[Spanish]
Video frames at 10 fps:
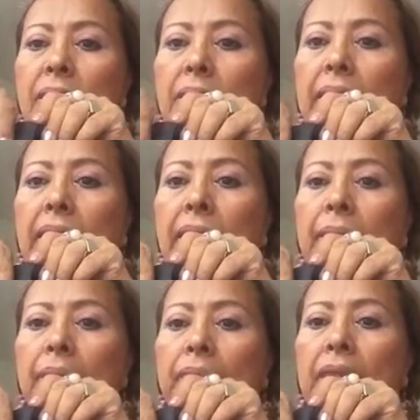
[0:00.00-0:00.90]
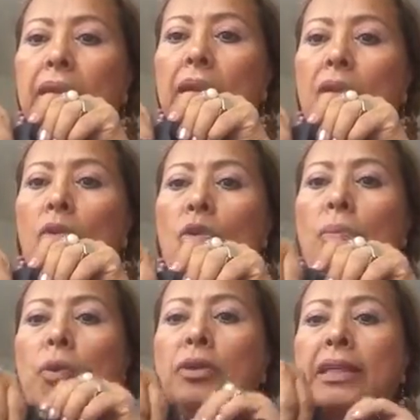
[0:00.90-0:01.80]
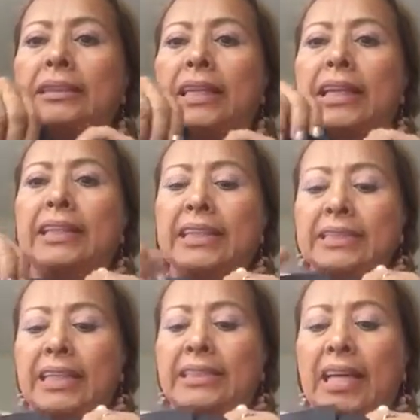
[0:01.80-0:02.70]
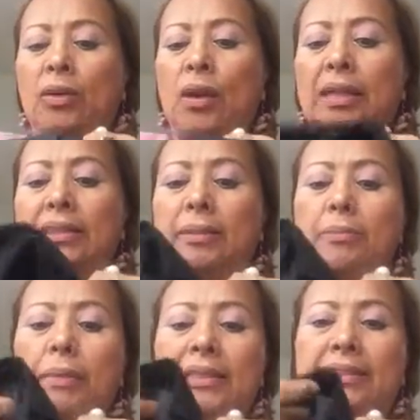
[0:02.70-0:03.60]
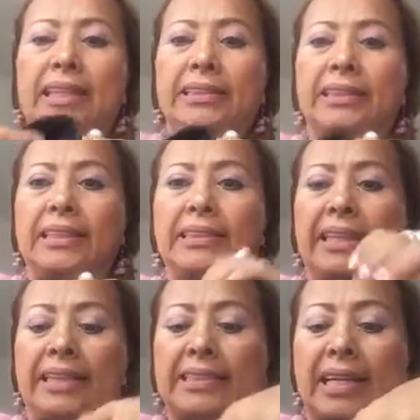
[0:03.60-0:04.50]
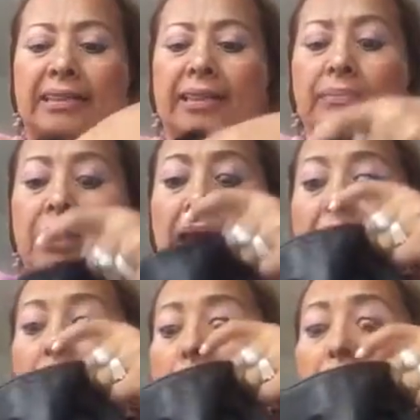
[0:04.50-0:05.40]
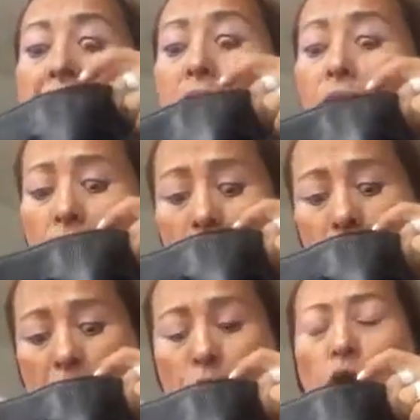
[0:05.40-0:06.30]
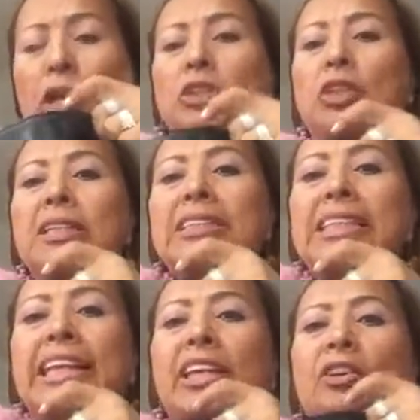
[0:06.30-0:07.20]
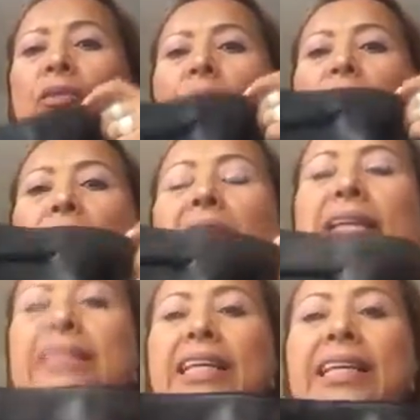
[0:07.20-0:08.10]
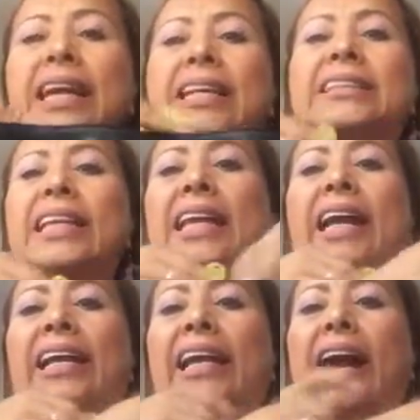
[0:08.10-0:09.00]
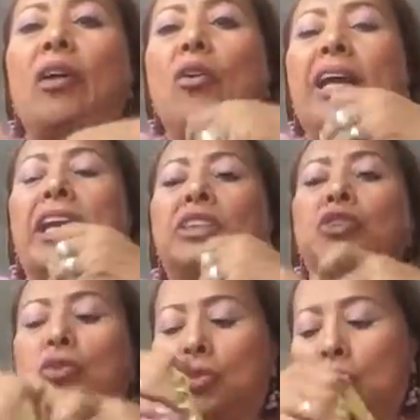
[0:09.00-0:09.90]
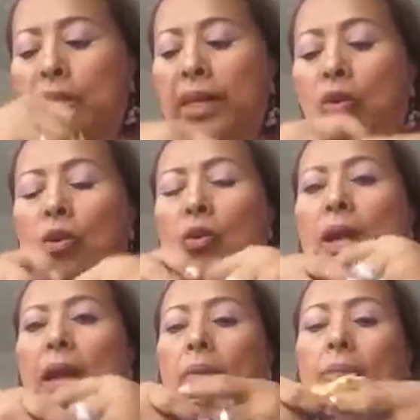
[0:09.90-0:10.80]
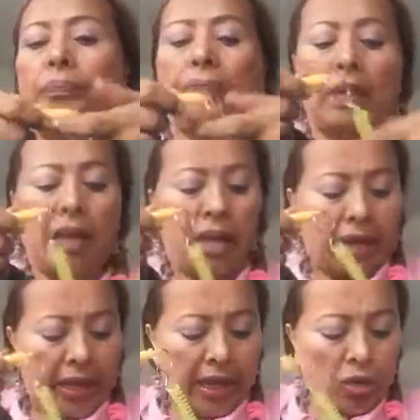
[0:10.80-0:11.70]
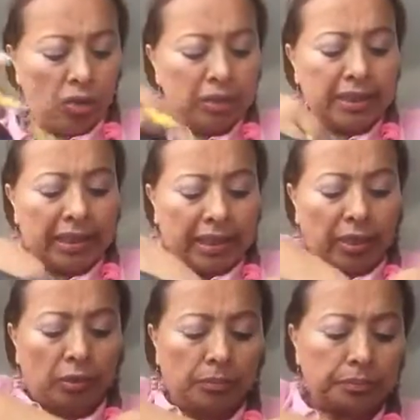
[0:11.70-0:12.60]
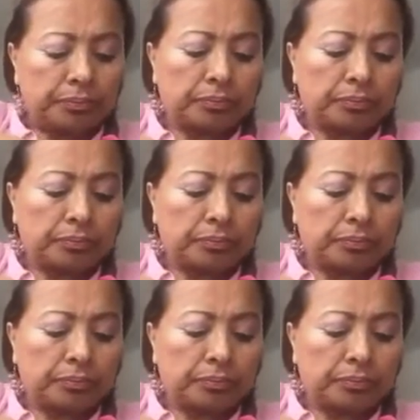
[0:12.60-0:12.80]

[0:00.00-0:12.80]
Vea, un portatarjetas que ya lo hace bastante interesante. Pero lo que yo les quiero enseñar es el agregado que yo he colocado he conseguido